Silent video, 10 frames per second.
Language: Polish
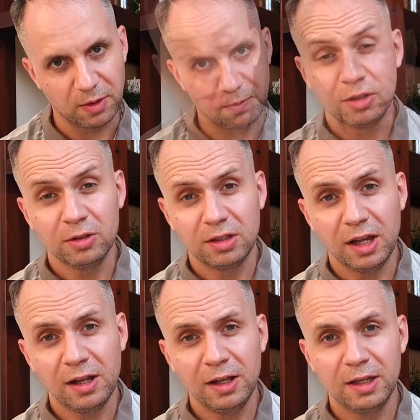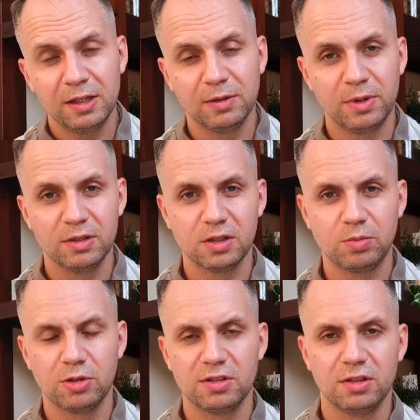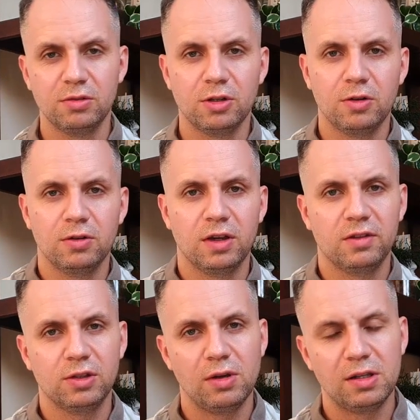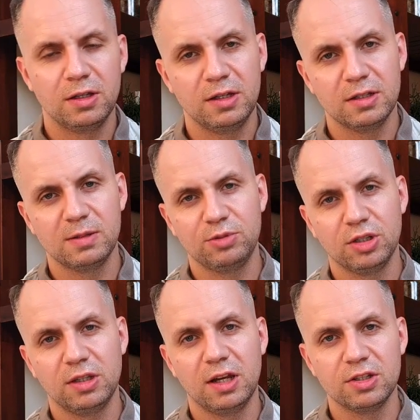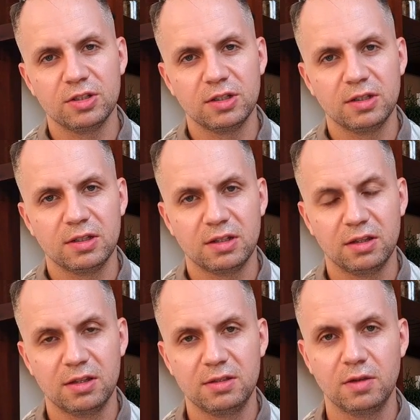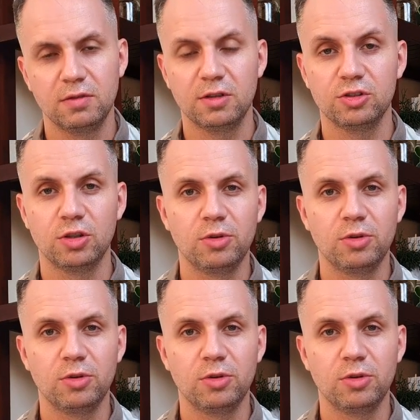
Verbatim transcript: Co dalej będzie z procedurą ewentualnej sprzedaży Sandecji Nowy Sącz?